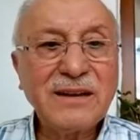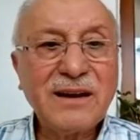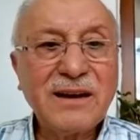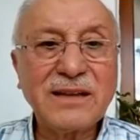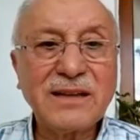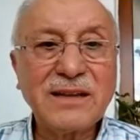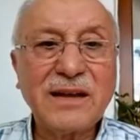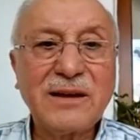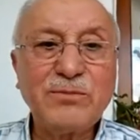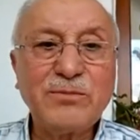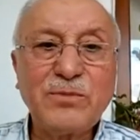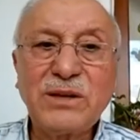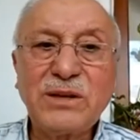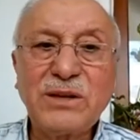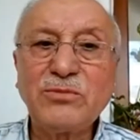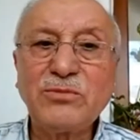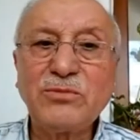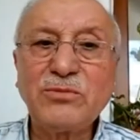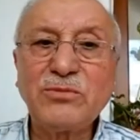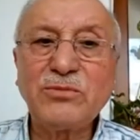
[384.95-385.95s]
Adam
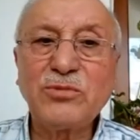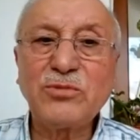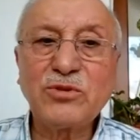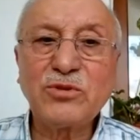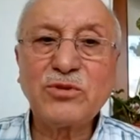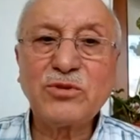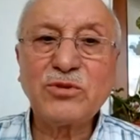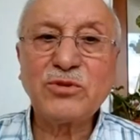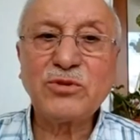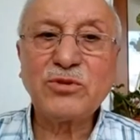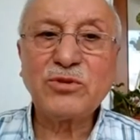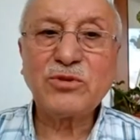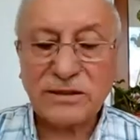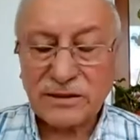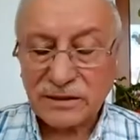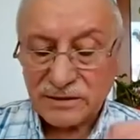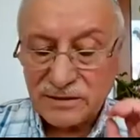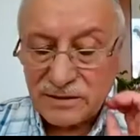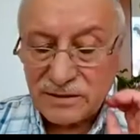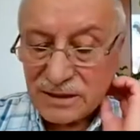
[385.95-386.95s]
bir müddet yaşadı.